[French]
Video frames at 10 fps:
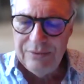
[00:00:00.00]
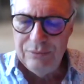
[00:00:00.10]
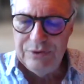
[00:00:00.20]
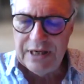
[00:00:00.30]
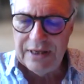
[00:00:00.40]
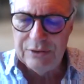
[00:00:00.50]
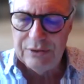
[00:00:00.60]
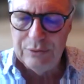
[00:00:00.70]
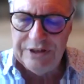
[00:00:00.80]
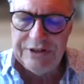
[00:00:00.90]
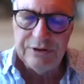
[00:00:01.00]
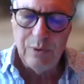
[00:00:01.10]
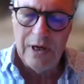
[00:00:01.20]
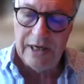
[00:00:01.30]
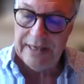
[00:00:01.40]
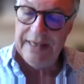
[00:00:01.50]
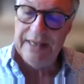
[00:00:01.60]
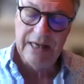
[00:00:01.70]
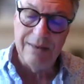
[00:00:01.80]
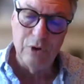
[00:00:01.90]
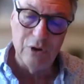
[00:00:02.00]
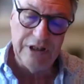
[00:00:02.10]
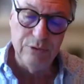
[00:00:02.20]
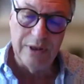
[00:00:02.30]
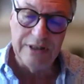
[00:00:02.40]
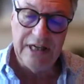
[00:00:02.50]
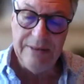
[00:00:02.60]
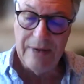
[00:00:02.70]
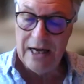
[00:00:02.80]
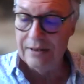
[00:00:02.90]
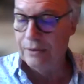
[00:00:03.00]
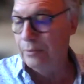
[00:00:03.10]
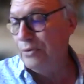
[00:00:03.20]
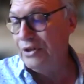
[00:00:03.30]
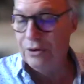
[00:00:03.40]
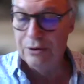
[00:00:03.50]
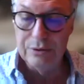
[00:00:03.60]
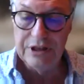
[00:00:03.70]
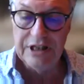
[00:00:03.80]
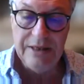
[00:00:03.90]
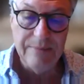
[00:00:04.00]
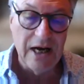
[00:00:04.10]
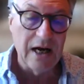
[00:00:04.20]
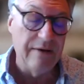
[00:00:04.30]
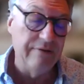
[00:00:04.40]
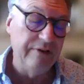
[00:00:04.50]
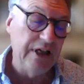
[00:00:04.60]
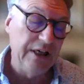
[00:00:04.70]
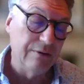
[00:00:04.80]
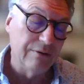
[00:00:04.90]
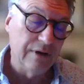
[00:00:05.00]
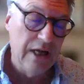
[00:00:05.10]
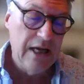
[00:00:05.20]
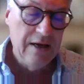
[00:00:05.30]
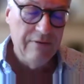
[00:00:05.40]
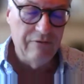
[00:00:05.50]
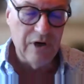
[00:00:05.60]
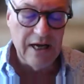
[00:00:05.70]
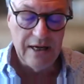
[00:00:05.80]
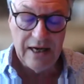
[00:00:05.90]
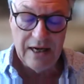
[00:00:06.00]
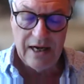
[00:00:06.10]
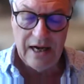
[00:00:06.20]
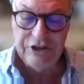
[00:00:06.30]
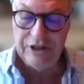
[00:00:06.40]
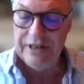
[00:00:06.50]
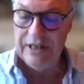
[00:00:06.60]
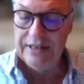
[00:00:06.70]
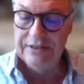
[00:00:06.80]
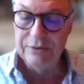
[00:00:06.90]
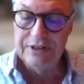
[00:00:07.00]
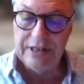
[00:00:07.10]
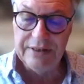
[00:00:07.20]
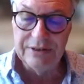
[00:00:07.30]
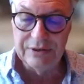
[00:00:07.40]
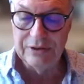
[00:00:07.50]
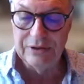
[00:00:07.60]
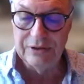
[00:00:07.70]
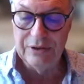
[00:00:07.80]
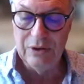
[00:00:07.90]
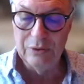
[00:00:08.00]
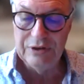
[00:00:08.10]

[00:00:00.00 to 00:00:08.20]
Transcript: nous a donné ses droits et également les droits de Gallimard, euh, puisque Gallimard avait euh, voilà, racheté les anciennes, euh,